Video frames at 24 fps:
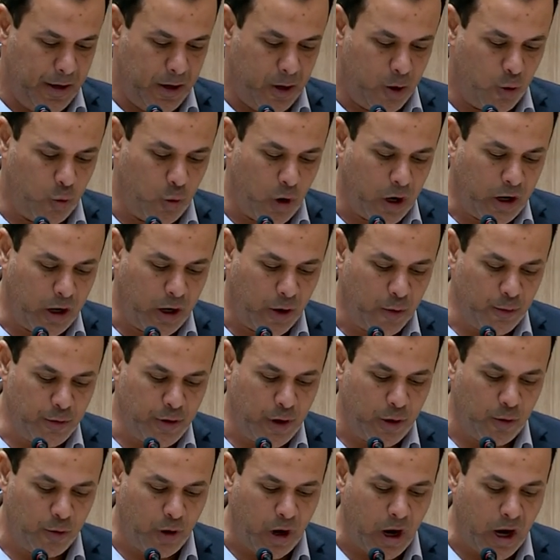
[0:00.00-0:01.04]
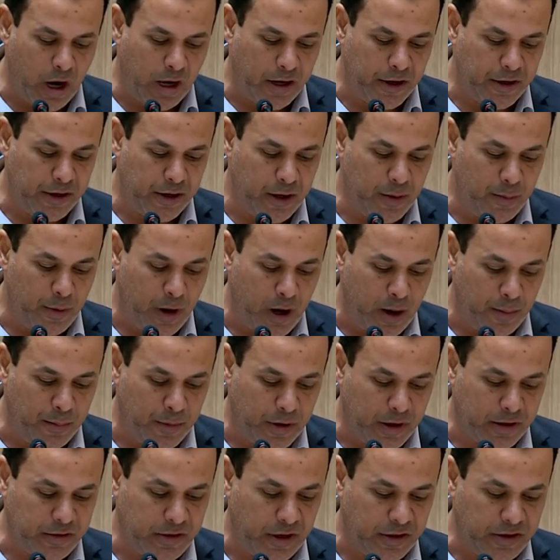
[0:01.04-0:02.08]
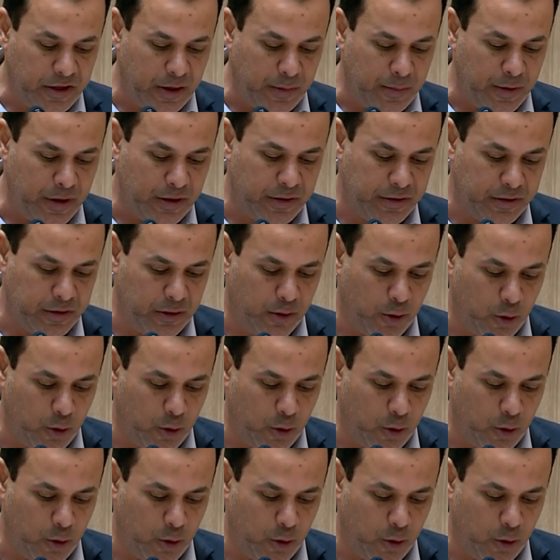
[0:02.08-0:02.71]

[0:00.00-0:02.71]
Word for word: هو كونه اخر امام اختتمت